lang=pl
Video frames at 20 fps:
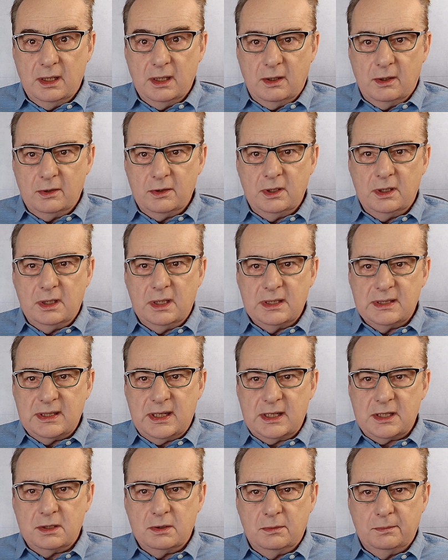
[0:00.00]
oni nie
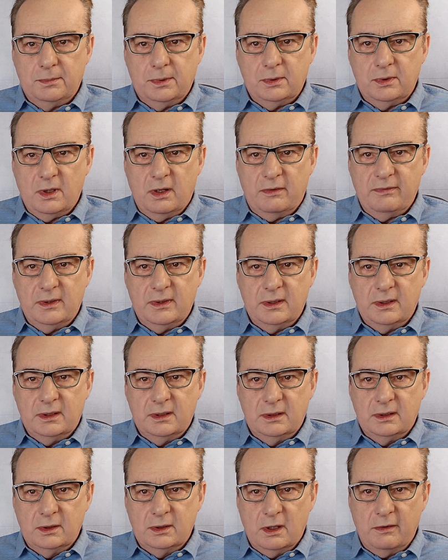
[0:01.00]
zaczną budowy
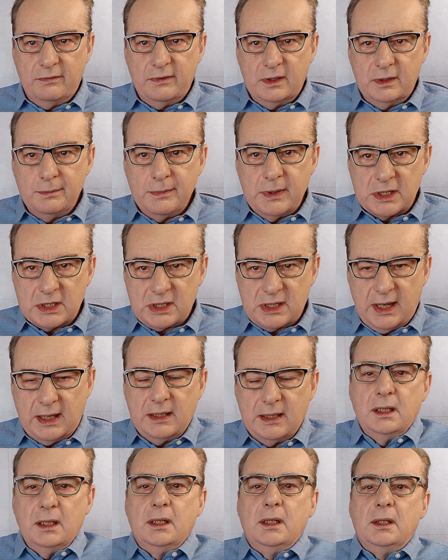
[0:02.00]
nowych
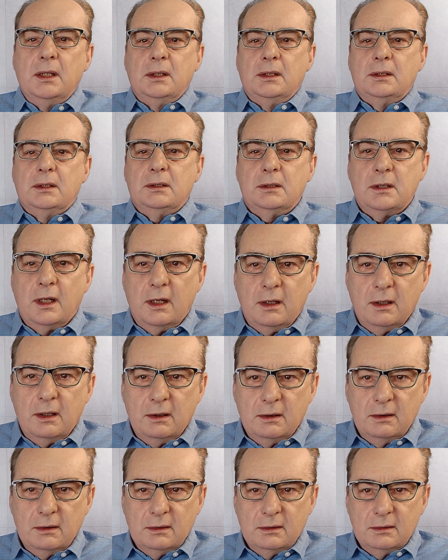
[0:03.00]
mieszkań,
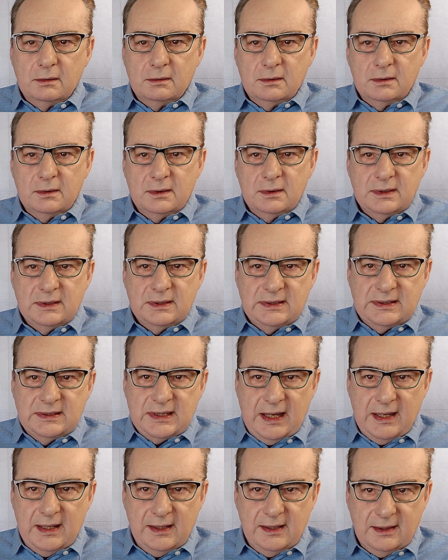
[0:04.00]
to
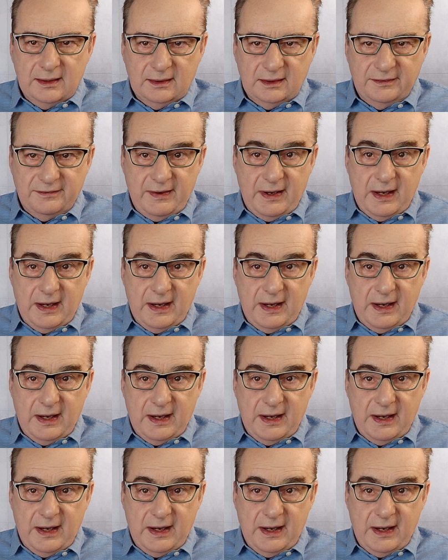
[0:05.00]
za